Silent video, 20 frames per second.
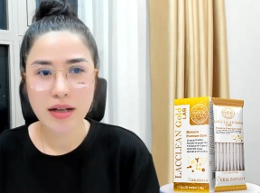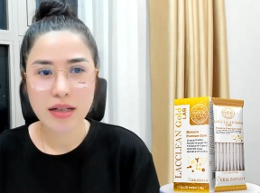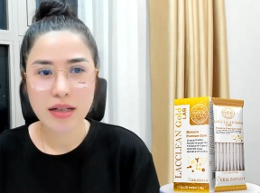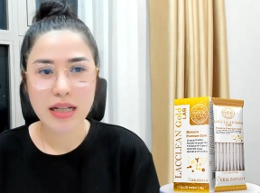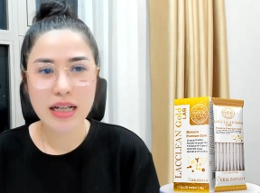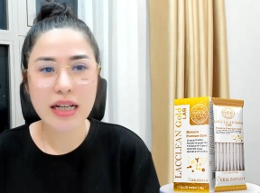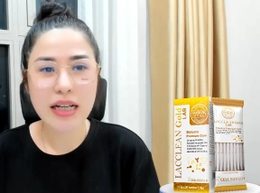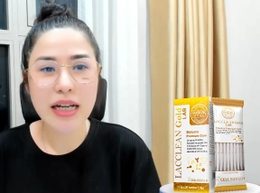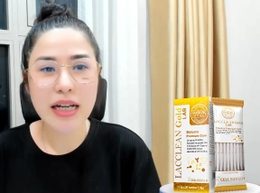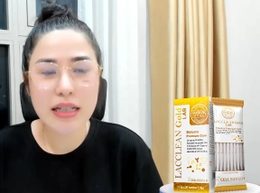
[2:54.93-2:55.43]

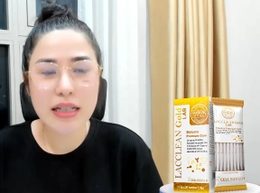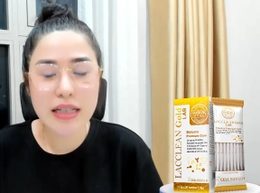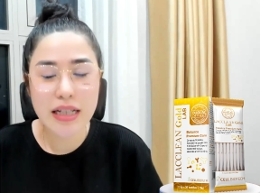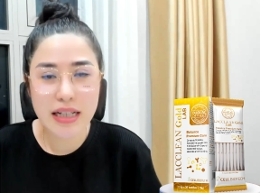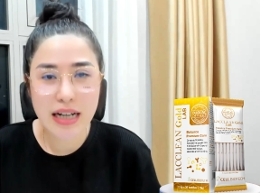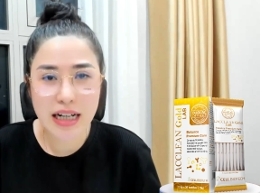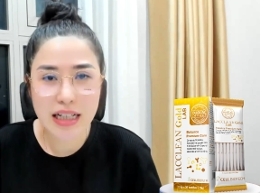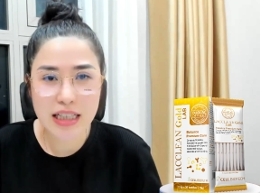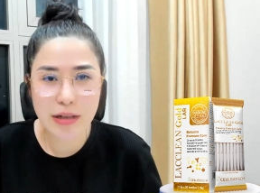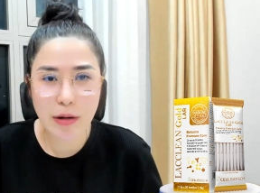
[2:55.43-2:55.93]
Thì khi nhịn
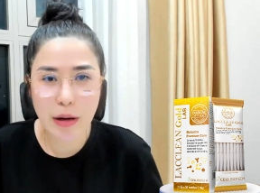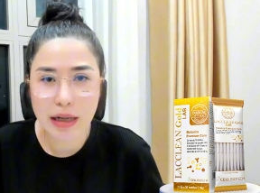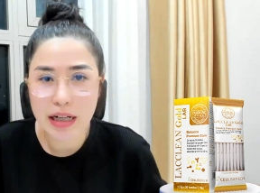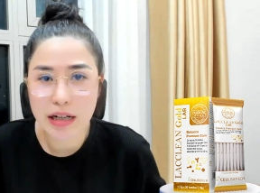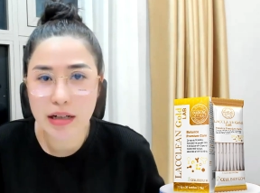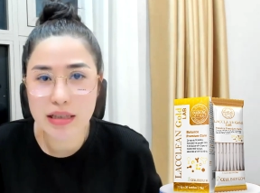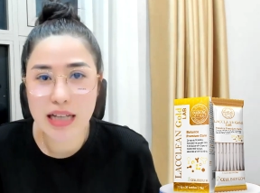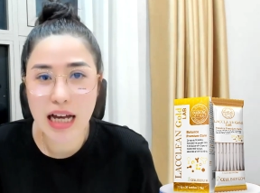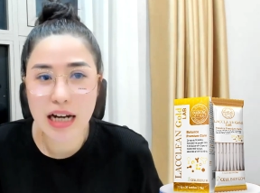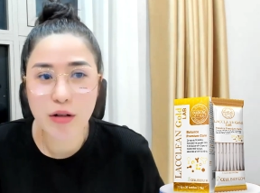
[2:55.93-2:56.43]
ăn gián,
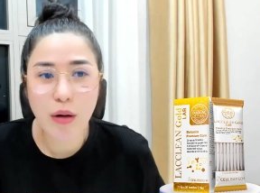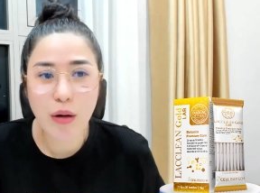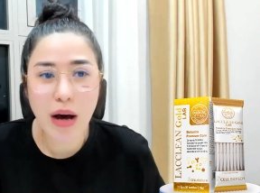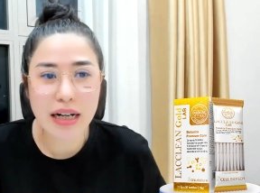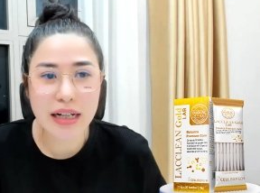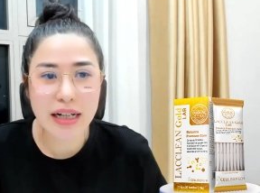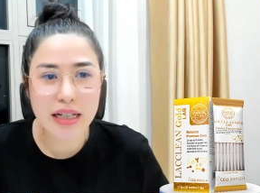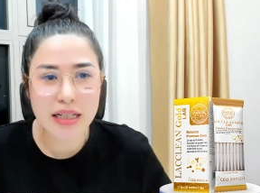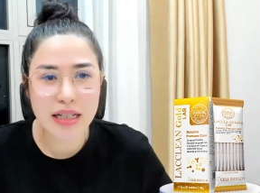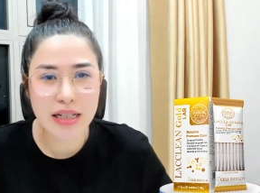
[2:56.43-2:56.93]
gián đoạn
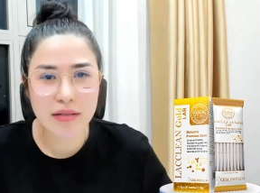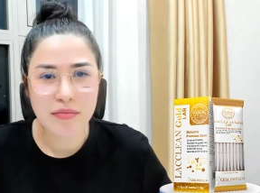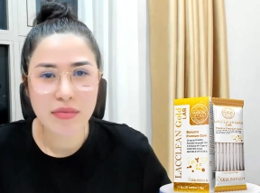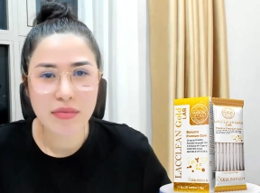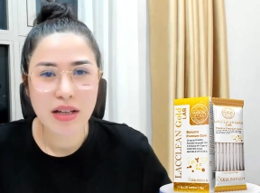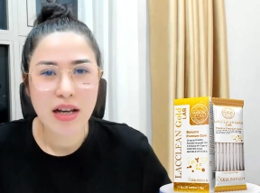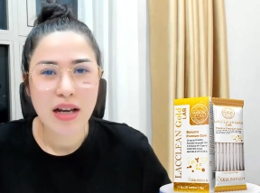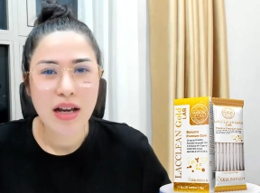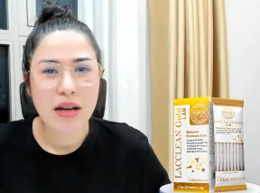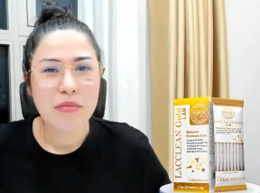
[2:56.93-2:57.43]
anh chị
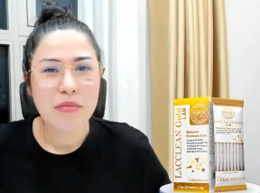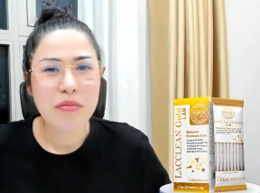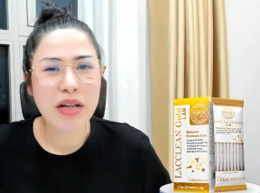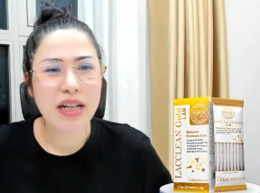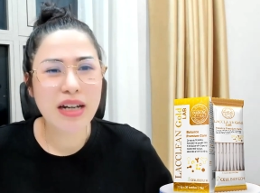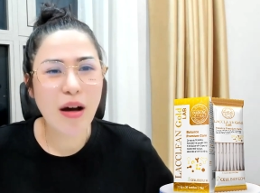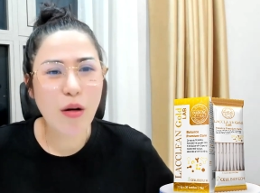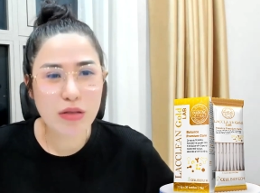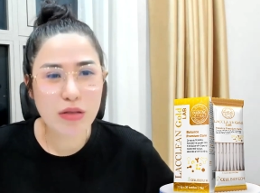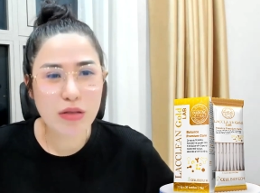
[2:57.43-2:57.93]
bị
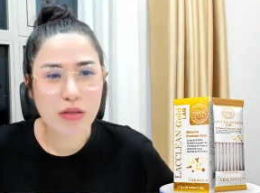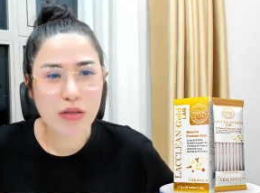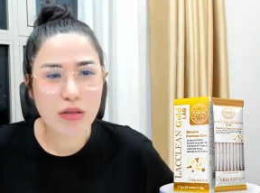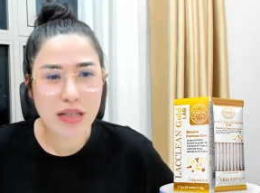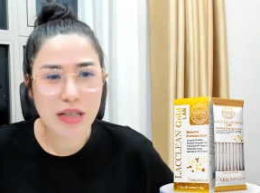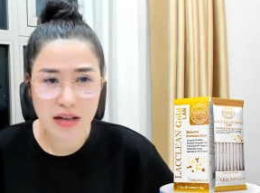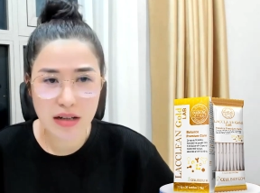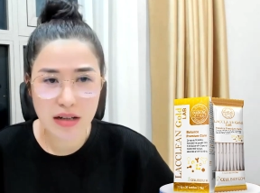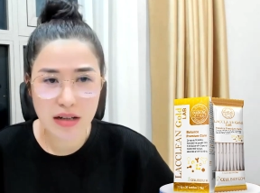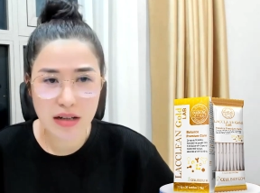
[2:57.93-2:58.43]
đau dạ
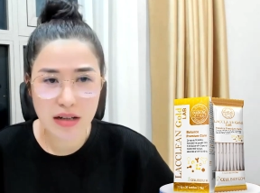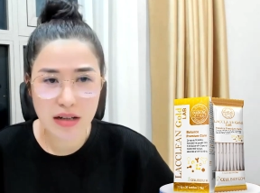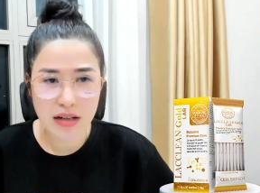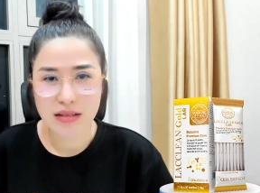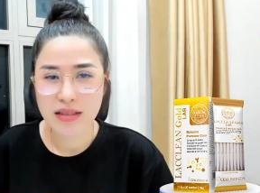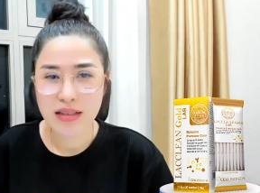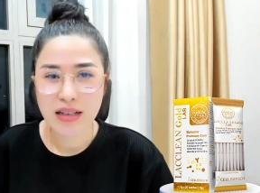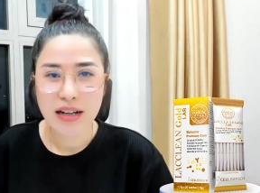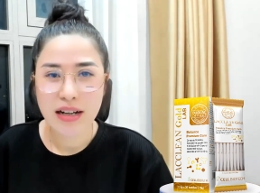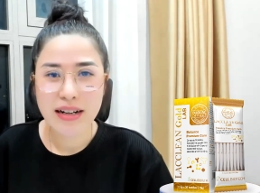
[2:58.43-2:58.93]
dày,
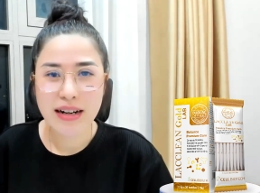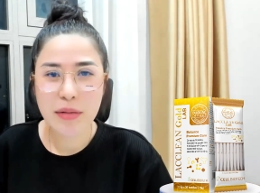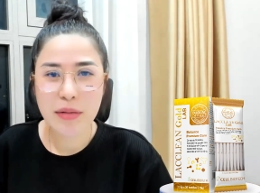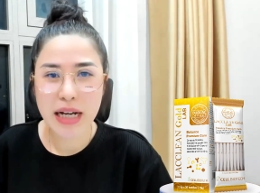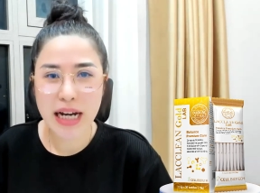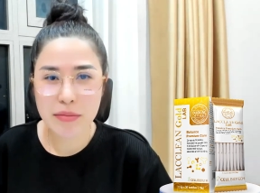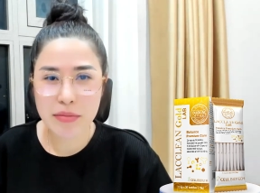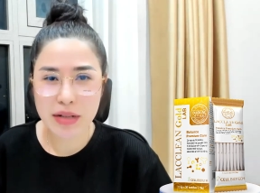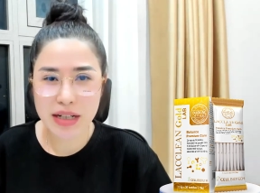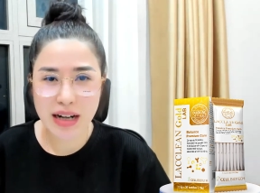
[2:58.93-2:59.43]
bị
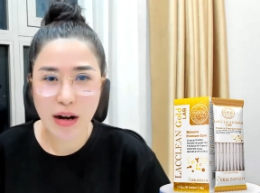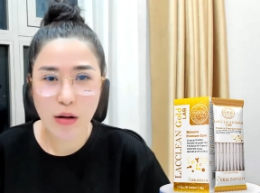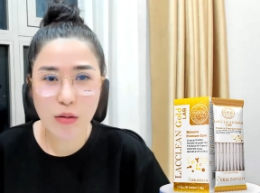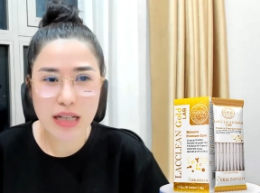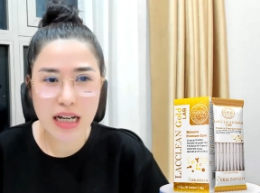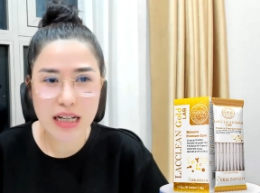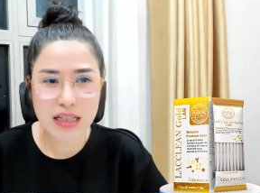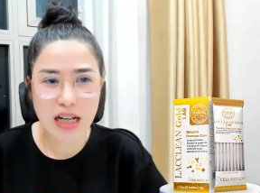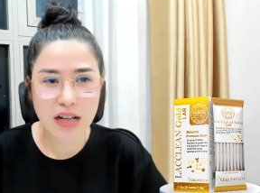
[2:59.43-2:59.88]
em bị đau dạ